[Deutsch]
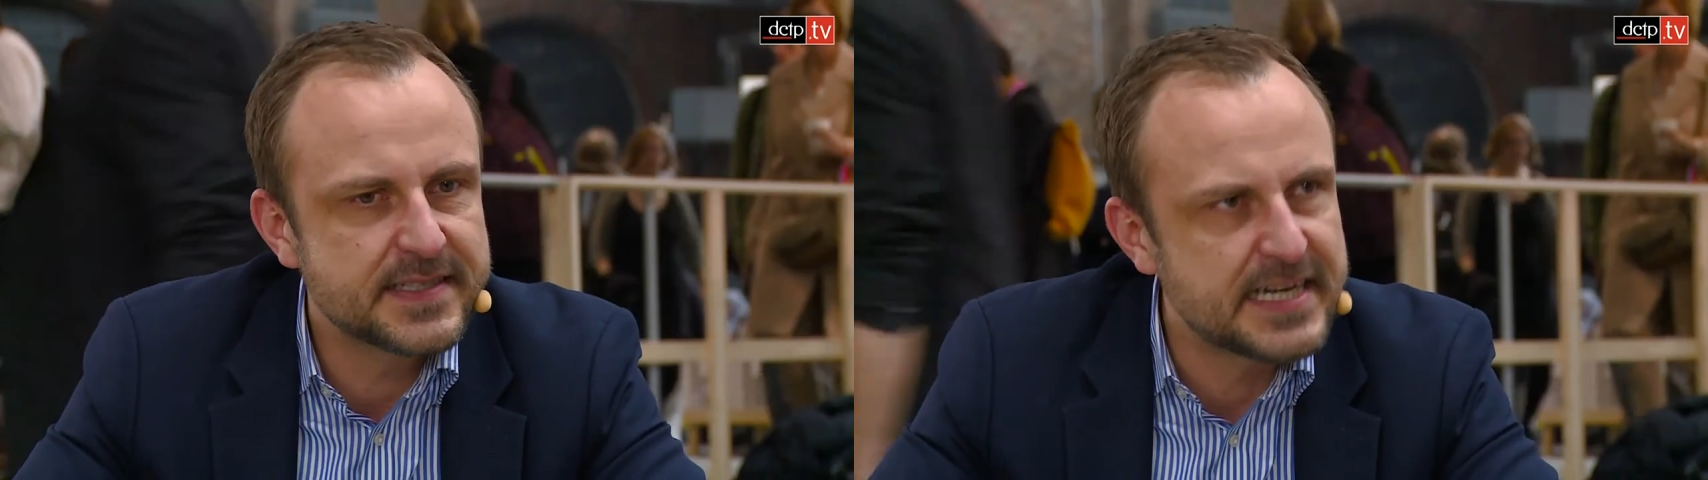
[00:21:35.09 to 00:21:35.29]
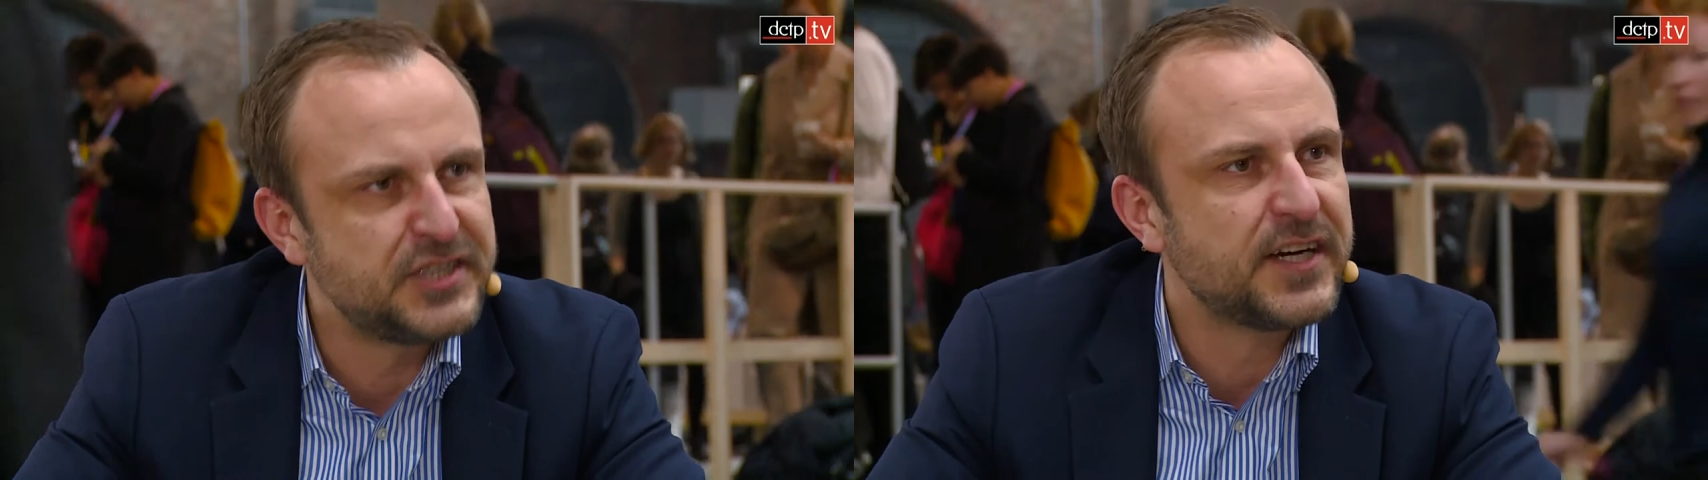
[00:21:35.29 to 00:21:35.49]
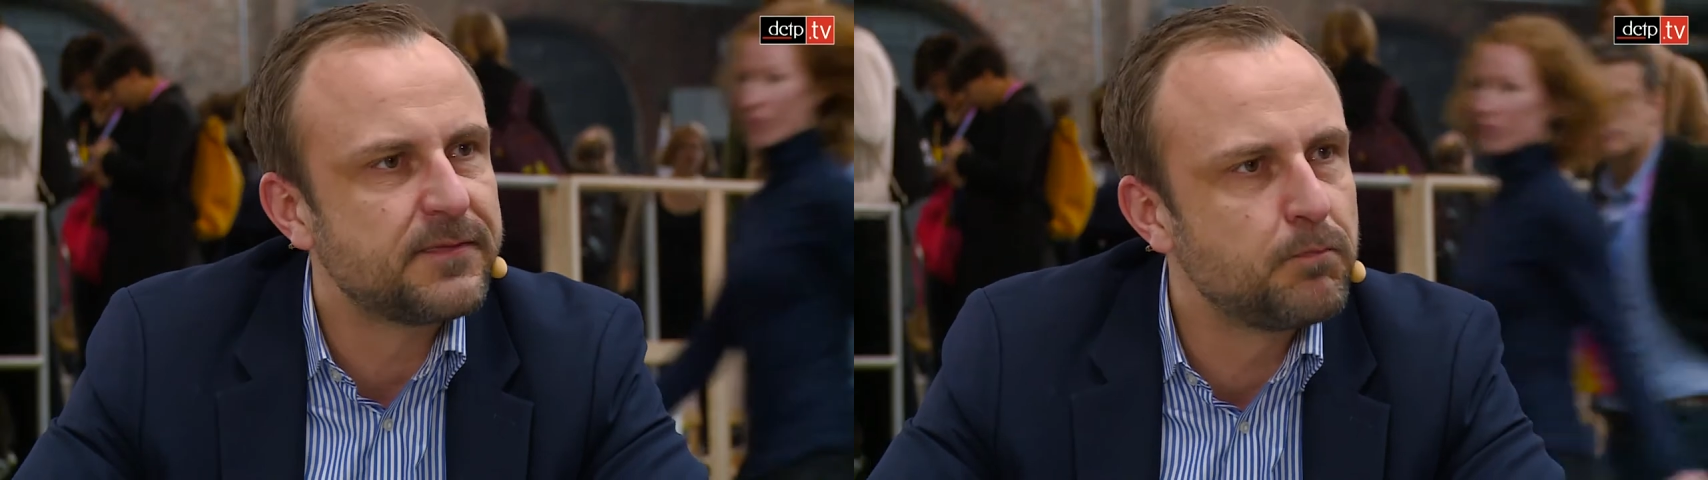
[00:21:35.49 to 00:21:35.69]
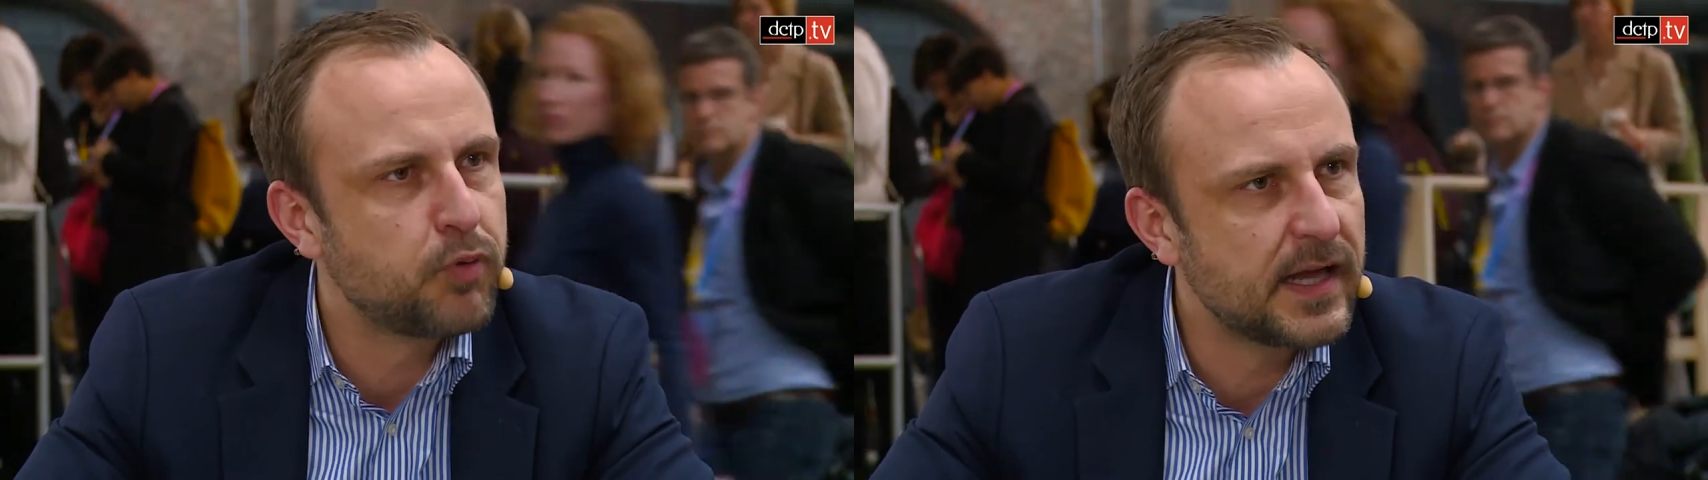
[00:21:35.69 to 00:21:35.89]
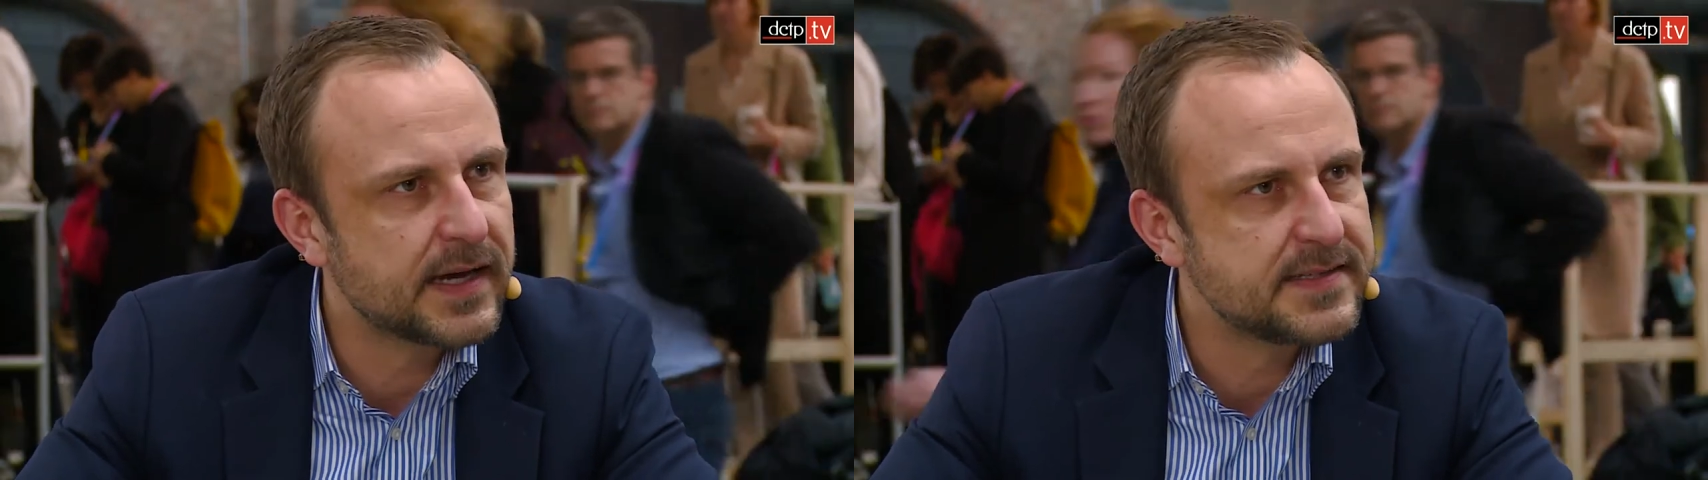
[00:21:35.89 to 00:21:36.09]
Gesellschaften
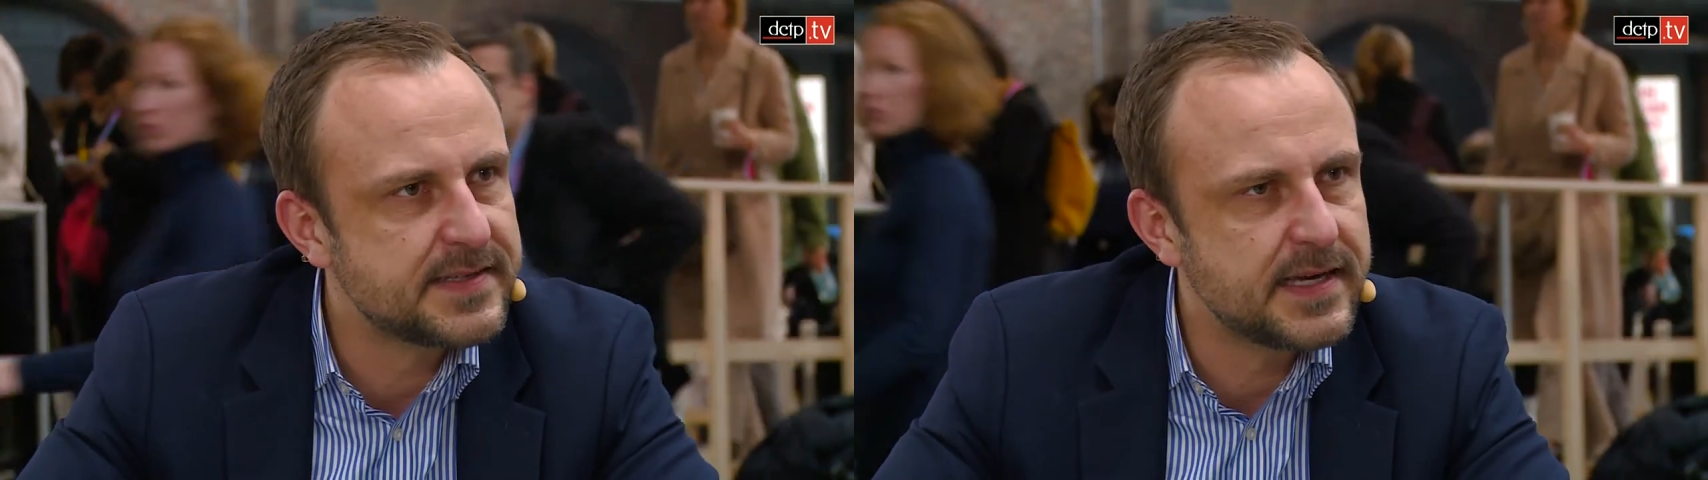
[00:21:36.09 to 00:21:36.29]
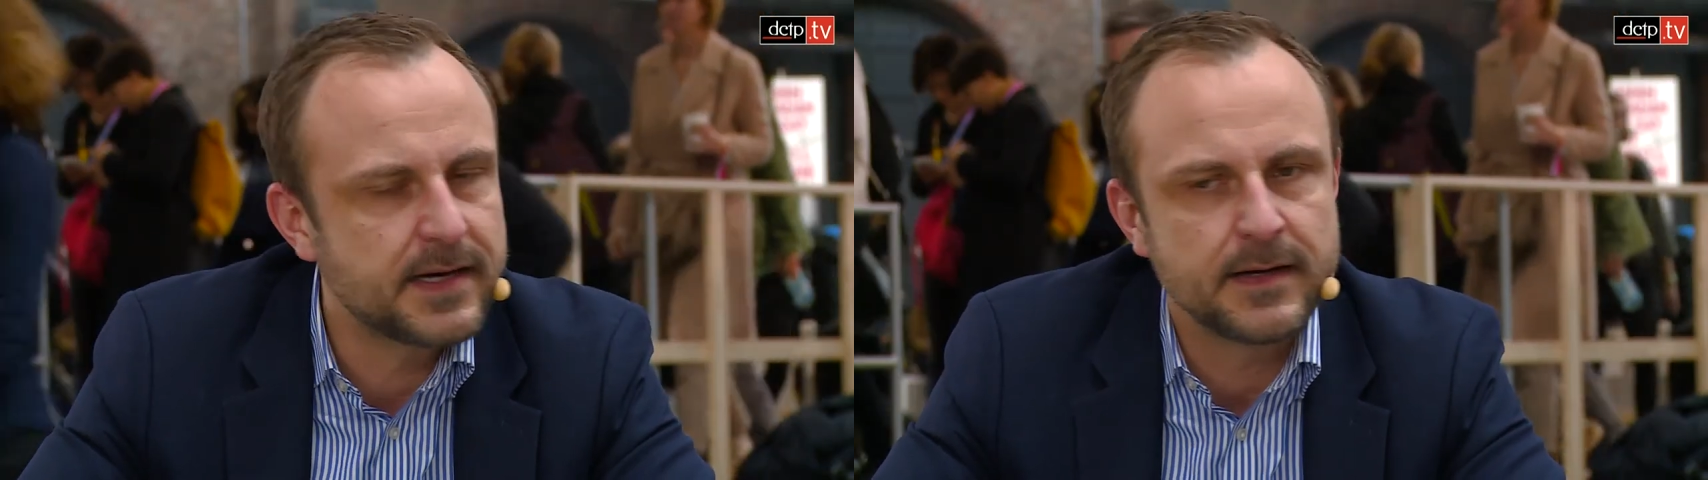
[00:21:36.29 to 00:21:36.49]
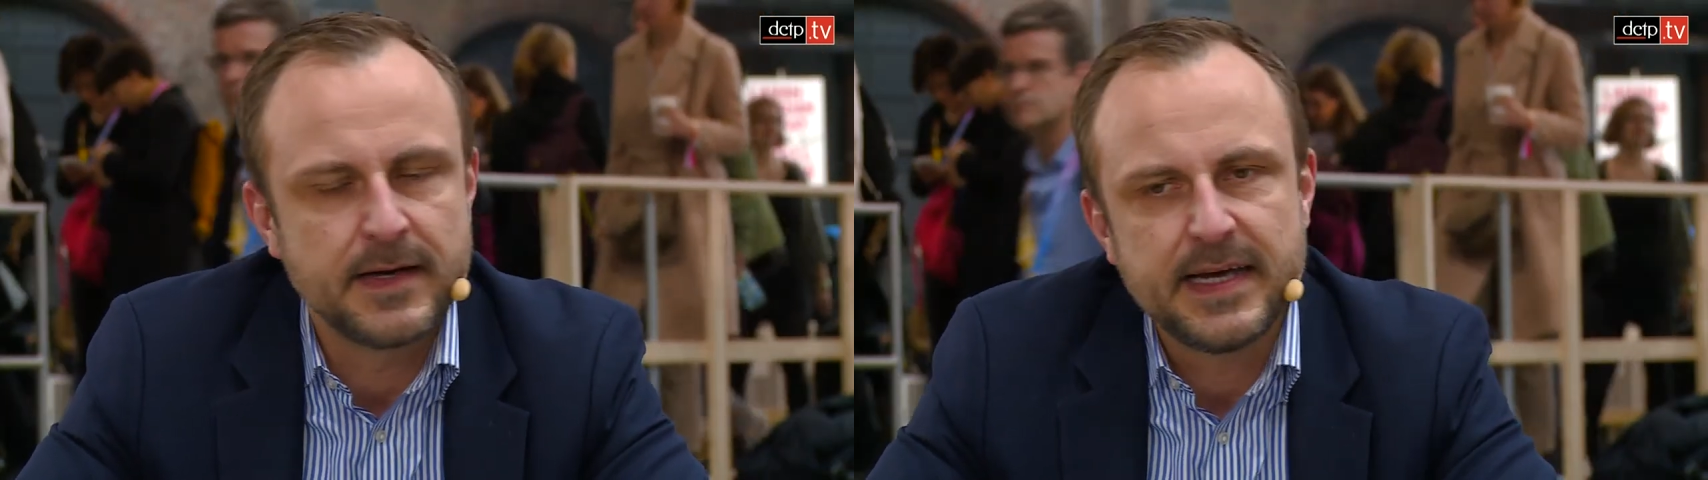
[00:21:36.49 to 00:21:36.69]
polarisieren.